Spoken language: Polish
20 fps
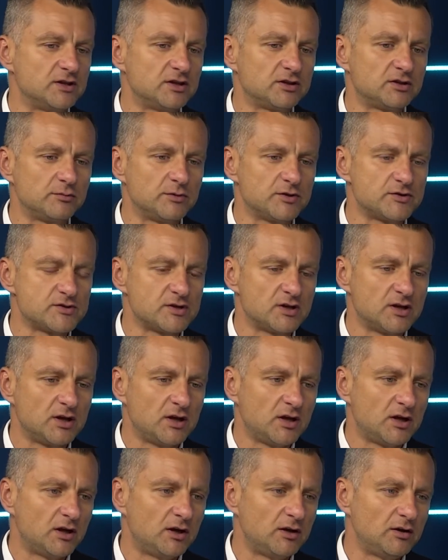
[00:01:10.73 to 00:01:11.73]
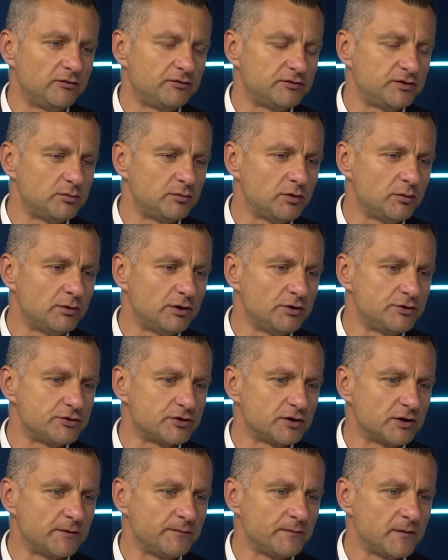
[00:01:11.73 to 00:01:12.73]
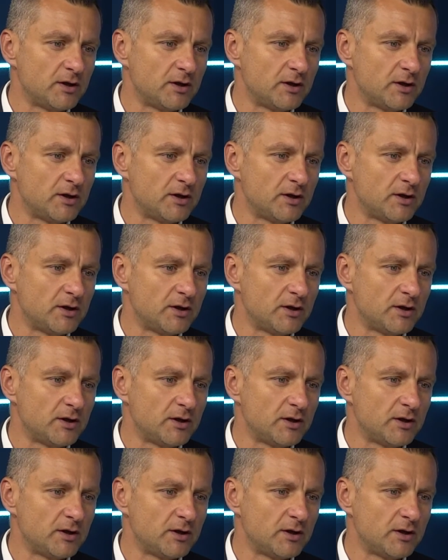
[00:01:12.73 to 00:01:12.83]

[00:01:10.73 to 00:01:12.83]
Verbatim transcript: Natomiast e, w tym momencie